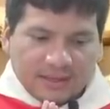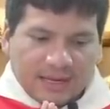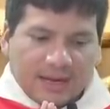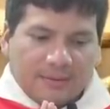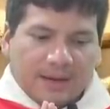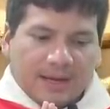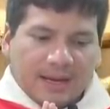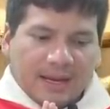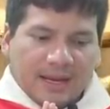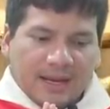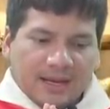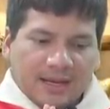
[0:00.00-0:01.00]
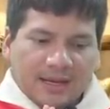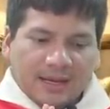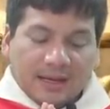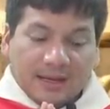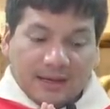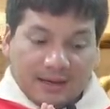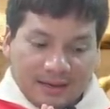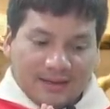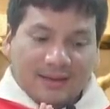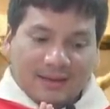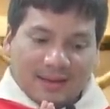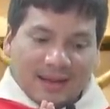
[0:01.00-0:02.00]
alabaré y te
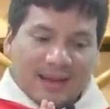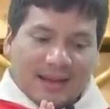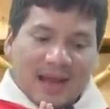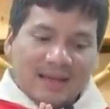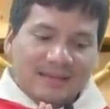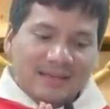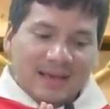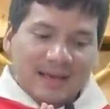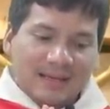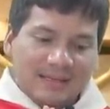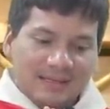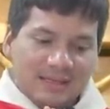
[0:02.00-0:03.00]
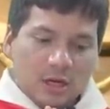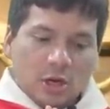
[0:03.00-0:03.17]
daré gracias.